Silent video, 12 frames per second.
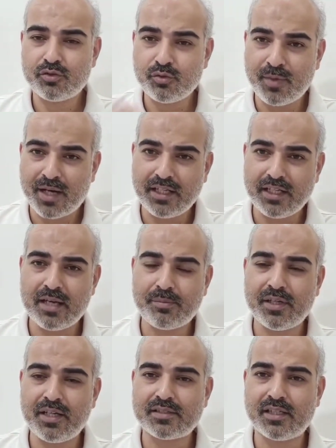तुम्हारी
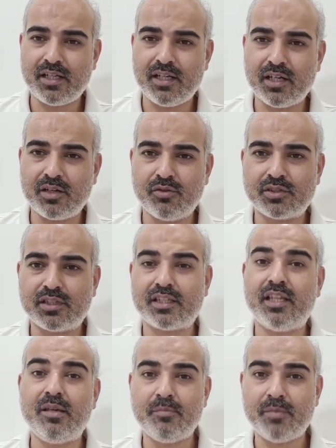डेफिनेशन अलग हो
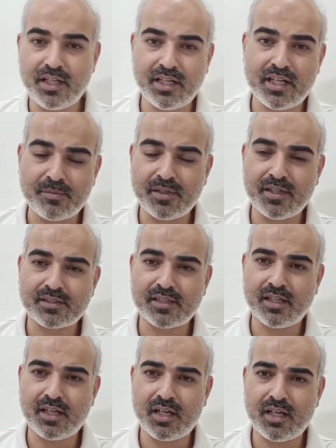सकती है मेरी
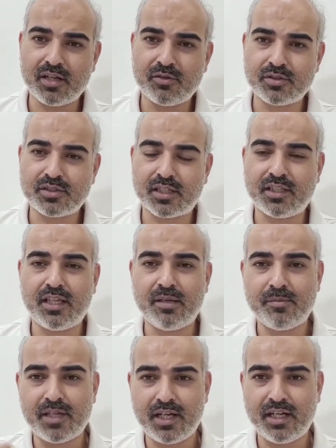डेफिनेशन अलग हो सकती
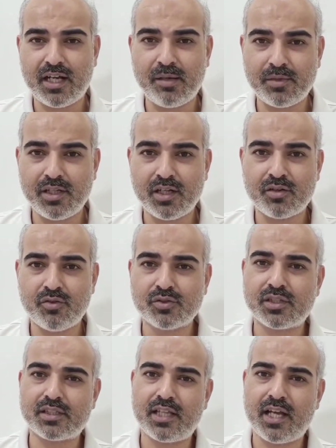है मेरा नाम अलग हो
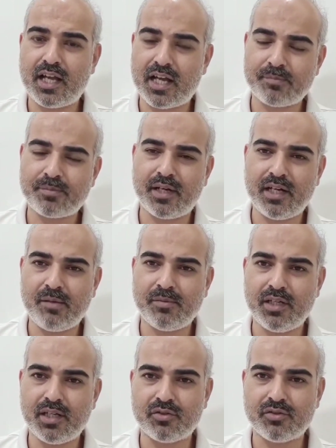सकता है आपका नाम
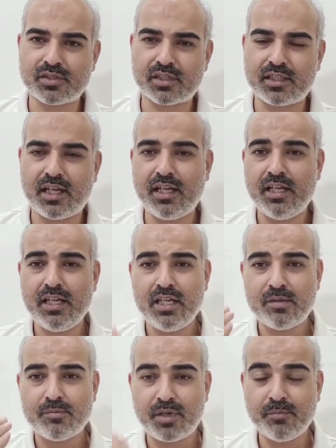अलग हो सकता है
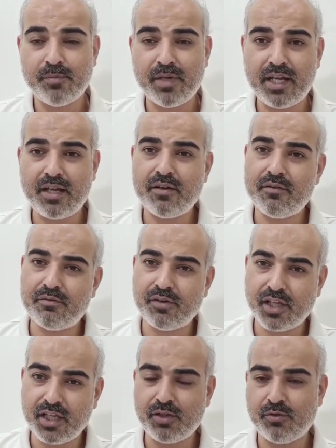पर मैं
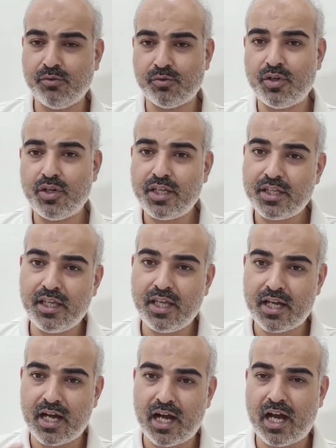वही हूं ये
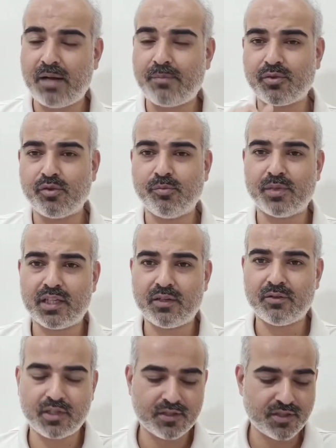आपको पता
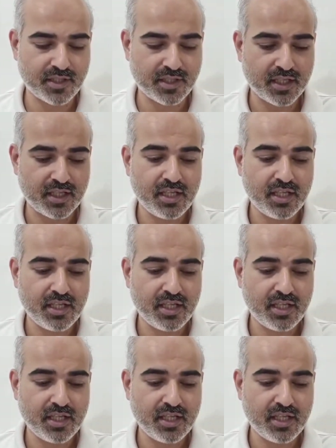होना चाहिए